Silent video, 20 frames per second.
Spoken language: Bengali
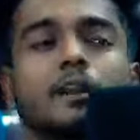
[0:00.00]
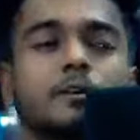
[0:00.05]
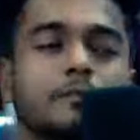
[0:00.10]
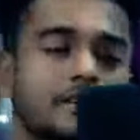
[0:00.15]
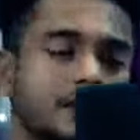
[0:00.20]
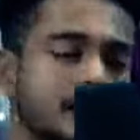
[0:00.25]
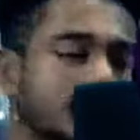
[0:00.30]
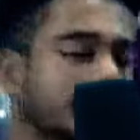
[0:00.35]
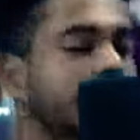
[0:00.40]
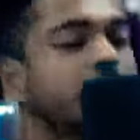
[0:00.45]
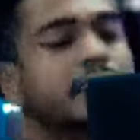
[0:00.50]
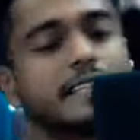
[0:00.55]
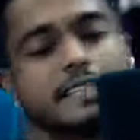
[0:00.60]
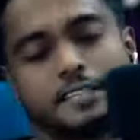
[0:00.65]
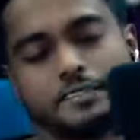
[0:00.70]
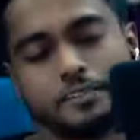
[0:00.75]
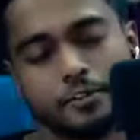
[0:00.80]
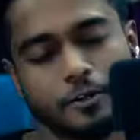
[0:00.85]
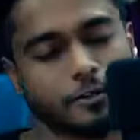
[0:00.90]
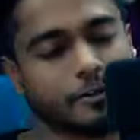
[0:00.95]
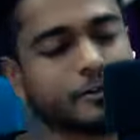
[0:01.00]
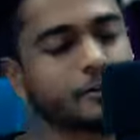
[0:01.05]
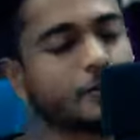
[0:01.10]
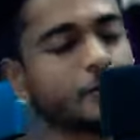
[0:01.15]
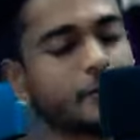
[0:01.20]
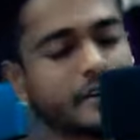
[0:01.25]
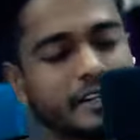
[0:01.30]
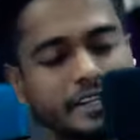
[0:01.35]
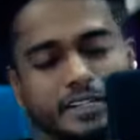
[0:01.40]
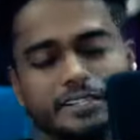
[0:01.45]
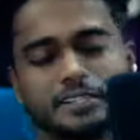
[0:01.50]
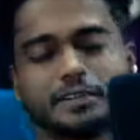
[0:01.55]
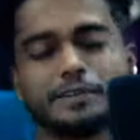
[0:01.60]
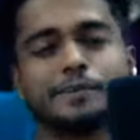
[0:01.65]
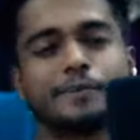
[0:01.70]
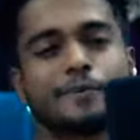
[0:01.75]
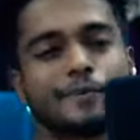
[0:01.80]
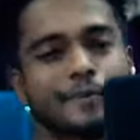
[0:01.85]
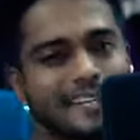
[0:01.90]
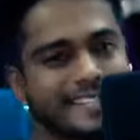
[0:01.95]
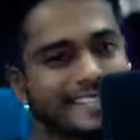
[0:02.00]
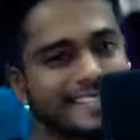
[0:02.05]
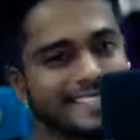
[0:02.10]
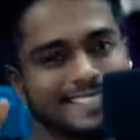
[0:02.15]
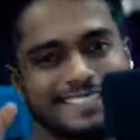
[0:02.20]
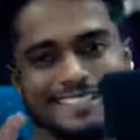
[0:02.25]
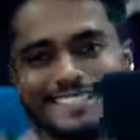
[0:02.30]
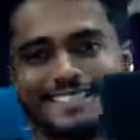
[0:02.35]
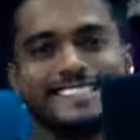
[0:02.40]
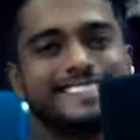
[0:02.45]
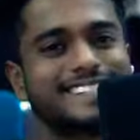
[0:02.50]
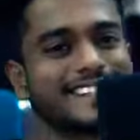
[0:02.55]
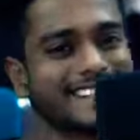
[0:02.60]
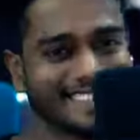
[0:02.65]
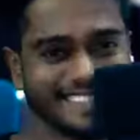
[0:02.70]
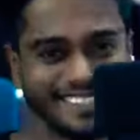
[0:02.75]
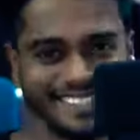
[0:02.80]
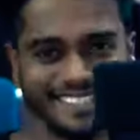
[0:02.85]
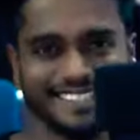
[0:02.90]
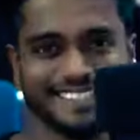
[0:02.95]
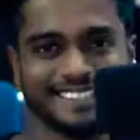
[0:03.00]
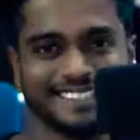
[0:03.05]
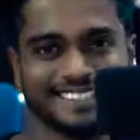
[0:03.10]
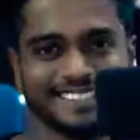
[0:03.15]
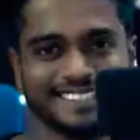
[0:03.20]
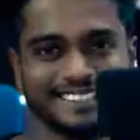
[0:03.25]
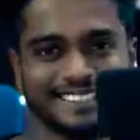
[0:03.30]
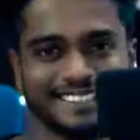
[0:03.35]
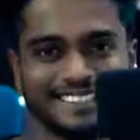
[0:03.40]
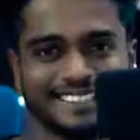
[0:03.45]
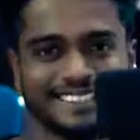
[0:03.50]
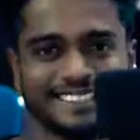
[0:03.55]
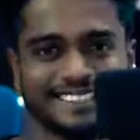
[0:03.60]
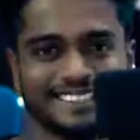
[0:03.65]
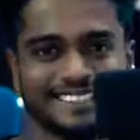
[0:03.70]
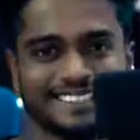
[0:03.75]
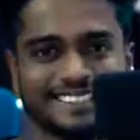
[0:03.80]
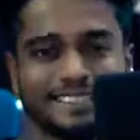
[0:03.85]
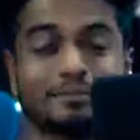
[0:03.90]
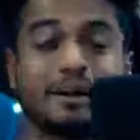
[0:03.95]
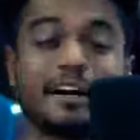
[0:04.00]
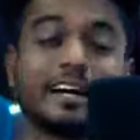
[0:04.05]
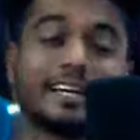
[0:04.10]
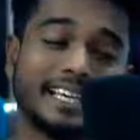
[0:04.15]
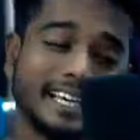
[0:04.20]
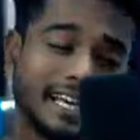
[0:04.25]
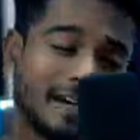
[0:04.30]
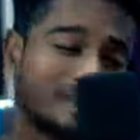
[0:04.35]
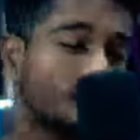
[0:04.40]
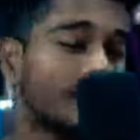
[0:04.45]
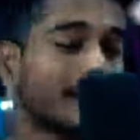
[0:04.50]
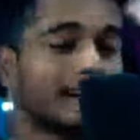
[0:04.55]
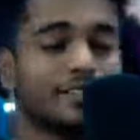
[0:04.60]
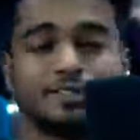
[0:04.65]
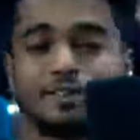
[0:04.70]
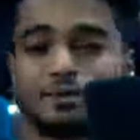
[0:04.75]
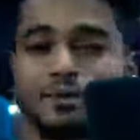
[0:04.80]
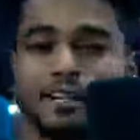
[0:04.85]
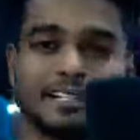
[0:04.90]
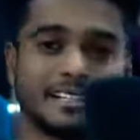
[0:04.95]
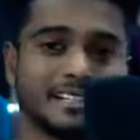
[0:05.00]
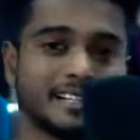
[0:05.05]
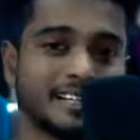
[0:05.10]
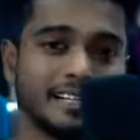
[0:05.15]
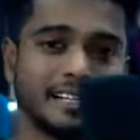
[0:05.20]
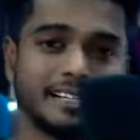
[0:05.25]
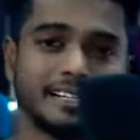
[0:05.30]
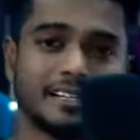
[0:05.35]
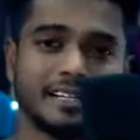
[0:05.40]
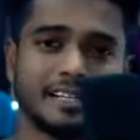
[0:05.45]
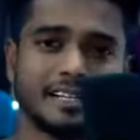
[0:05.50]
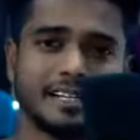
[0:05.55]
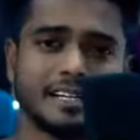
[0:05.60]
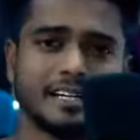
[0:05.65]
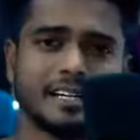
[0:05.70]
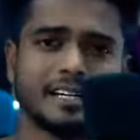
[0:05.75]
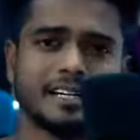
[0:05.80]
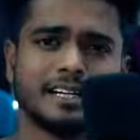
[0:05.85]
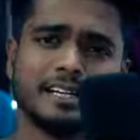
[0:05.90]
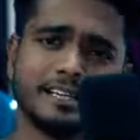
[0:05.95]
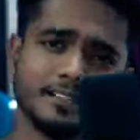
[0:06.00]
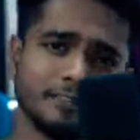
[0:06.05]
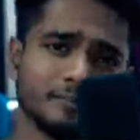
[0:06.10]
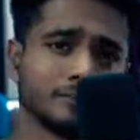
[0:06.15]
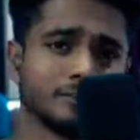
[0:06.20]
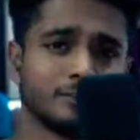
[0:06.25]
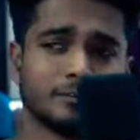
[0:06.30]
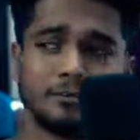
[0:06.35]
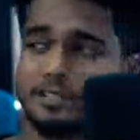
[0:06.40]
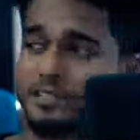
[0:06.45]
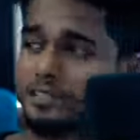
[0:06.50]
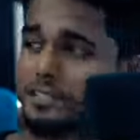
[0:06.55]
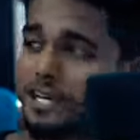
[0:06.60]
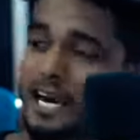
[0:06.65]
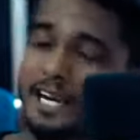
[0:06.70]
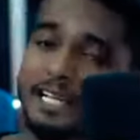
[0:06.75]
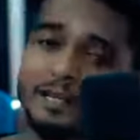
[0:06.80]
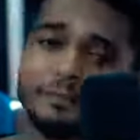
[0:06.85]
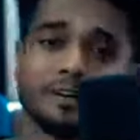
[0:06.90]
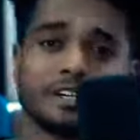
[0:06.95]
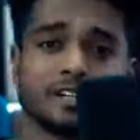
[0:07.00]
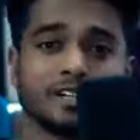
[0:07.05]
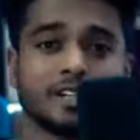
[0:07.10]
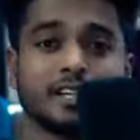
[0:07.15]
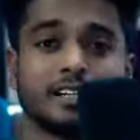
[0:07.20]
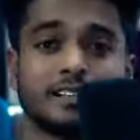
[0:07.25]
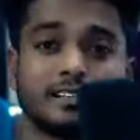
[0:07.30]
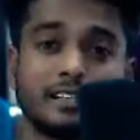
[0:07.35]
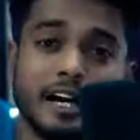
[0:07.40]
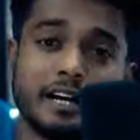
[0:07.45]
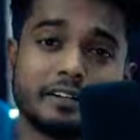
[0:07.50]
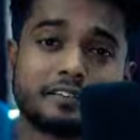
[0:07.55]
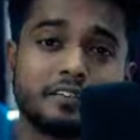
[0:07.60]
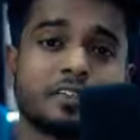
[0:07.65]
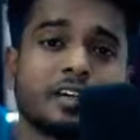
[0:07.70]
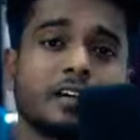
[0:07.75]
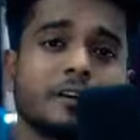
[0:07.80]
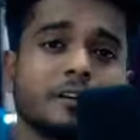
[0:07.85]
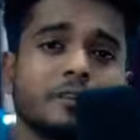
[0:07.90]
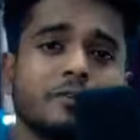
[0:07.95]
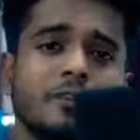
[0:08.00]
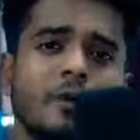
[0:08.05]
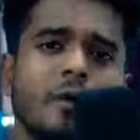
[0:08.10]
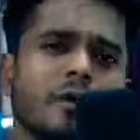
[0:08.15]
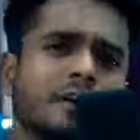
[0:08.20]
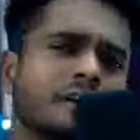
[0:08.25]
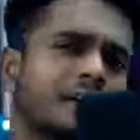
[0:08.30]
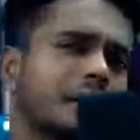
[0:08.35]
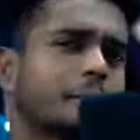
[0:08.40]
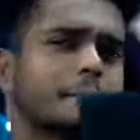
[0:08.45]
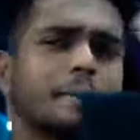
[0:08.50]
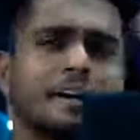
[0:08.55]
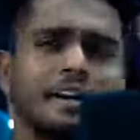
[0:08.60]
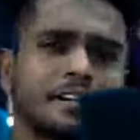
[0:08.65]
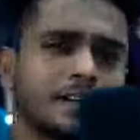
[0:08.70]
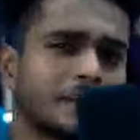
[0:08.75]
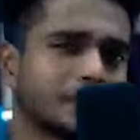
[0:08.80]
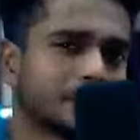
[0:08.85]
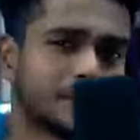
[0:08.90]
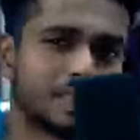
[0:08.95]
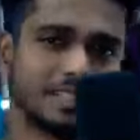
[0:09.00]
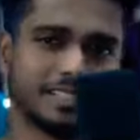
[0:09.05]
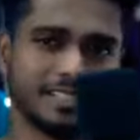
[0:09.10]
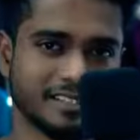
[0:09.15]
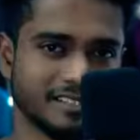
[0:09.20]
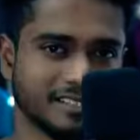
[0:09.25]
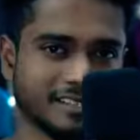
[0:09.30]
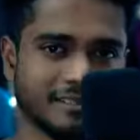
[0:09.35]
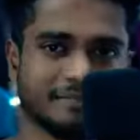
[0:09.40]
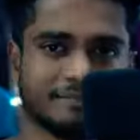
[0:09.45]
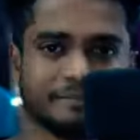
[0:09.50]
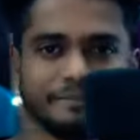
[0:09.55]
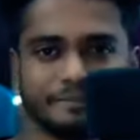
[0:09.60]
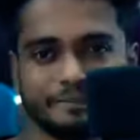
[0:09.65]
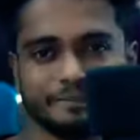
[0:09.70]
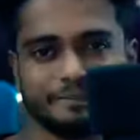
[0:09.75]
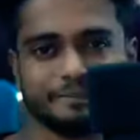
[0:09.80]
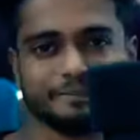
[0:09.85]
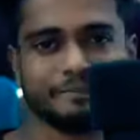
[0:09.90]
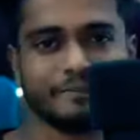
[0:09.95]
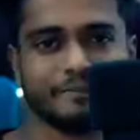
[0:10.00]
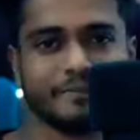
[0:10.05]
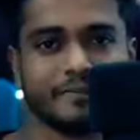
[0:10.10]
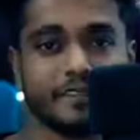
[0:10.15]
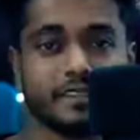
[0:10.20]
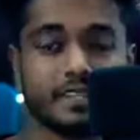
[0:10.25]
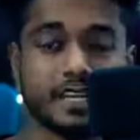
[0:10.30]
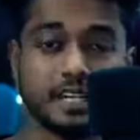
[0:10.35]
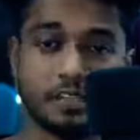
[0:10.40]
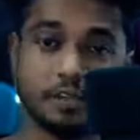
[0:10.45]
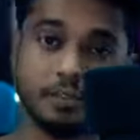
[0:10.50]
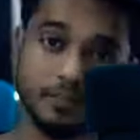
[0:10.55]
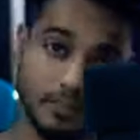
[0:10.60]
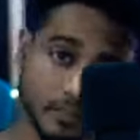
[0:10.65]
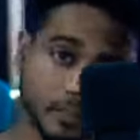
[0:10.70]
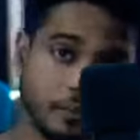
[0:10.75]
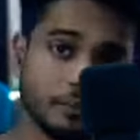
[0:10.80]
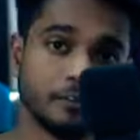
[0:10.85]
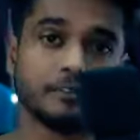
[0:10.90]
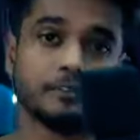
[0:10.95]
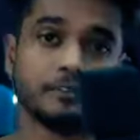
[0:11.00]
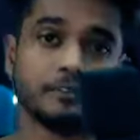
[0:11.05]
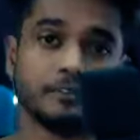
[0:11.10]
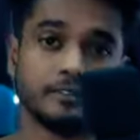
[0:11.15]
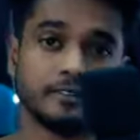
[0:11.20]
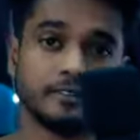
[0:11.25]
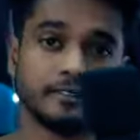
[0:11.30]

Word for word: ভালোবাসা কি যখন তোমার কাছে কোনো একটা জিনিস আছে বা কেউ একজন আছে কিন্তু তোমার চারিপাশে তার থেকেও অনেক বেটার অপশানস আছে তা সত্ত্বেও